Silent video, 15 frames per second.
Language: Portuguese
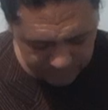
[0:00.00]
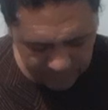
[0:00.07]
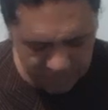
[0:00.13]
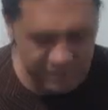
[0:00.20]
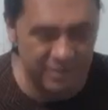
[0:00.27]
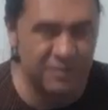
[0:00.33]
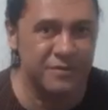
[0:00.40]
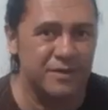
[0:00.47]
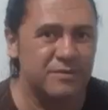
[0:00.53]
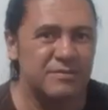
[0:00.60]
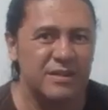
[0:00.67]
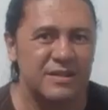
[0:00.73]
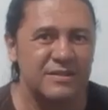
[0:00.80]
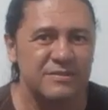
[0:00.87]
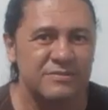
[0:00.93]
Senão fica
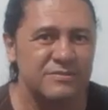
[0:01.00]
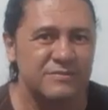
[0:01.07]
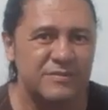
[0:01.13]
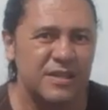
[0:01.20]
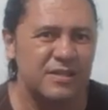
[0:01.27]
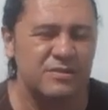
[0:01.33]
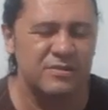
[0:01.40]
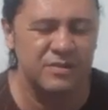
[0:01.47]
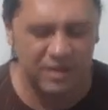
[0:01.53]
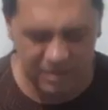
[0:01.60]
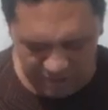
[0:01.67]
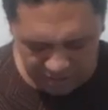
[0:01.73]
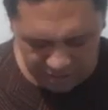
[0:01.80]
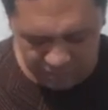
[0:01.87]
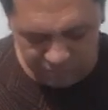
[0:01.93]
uma, um vídeo...
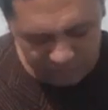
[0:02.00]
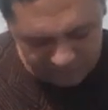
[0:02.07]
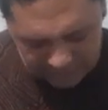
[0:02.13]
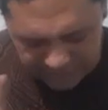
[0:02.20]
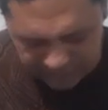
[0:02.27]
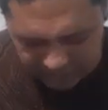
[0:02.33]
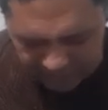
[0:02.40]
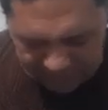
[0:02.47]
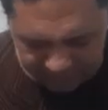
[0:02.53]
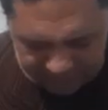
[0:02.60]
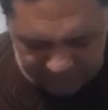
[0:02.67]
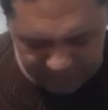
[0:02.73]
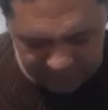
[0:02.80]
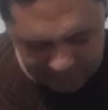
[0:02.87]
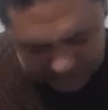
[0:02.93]
Eu não tô fazendo live,
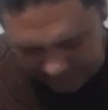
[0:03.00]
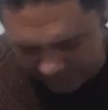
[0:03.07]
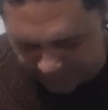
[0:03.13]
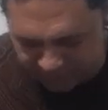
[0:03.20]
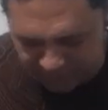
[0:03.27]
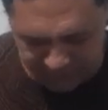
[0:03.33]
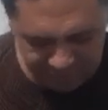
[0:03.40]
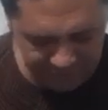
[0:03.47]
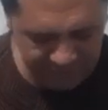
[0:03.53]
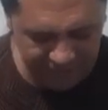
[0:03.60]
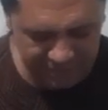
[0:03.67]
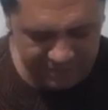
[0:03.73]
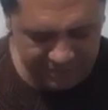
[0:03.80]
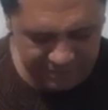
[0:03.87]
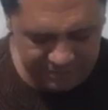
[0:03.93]
né, gente? Porque tá de
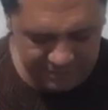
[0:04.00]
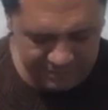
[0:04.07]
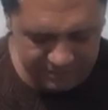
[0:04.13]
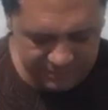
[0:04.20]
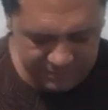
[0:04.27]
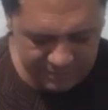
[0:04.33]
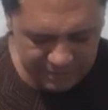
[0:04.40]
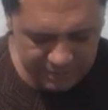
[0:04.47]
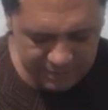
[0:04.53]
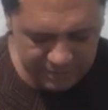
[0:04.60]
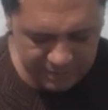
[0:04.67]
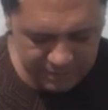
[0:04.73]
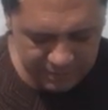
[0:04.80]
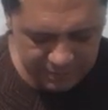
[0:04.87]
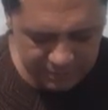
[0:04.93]
madrugada. Então,
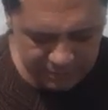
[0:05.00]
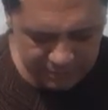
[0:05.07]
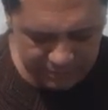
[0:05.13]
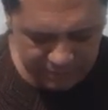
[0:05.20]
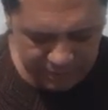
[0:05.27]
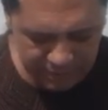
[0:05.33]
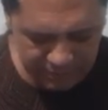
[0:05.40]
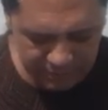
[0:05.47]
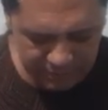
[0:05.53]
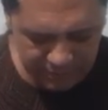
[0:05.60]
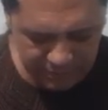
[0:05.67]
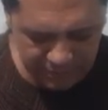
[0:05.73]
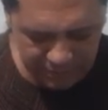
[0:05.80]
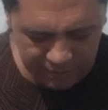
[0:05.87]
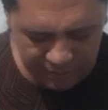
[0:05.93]
eu tenho
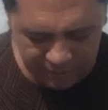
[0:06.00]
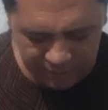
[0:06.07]
que